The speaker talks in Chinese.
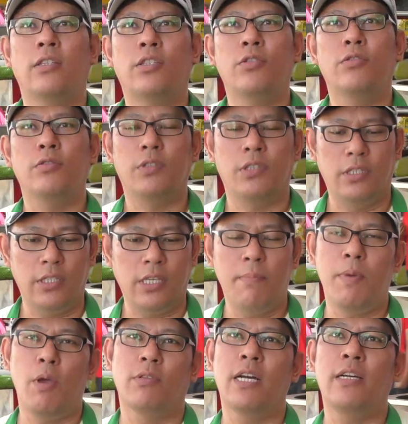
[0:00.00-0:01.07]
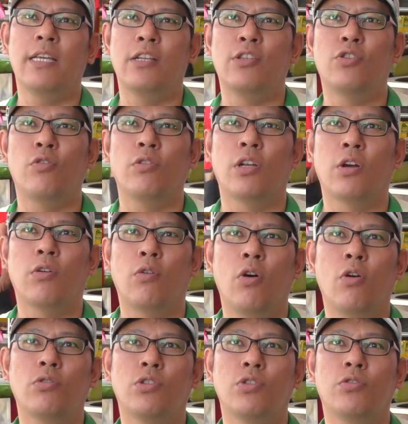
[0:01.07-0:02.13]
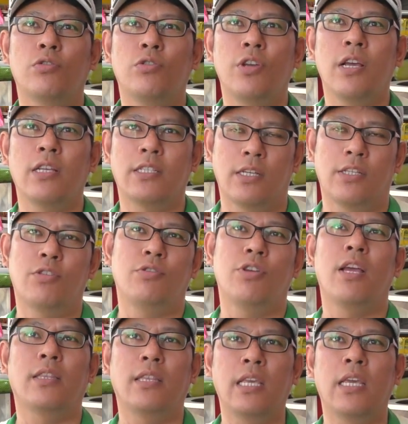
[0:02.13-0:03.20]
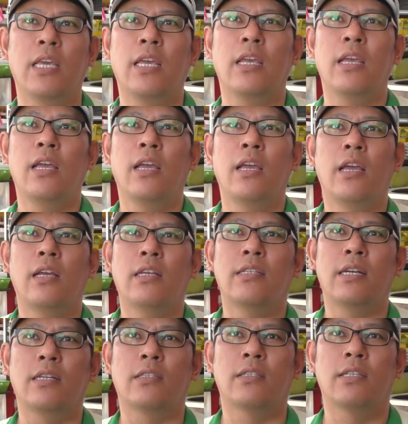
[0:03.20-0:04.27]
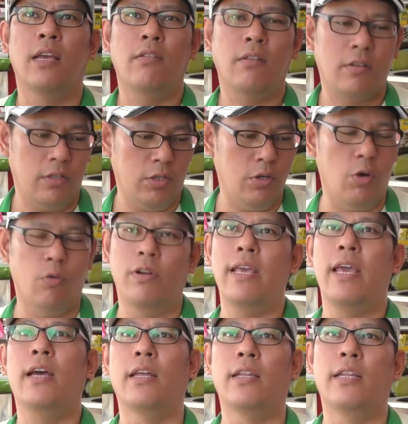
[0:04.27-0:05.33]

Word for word: 就之前没有这样严重了，过后就越沉就越低。这样子要又有裂痕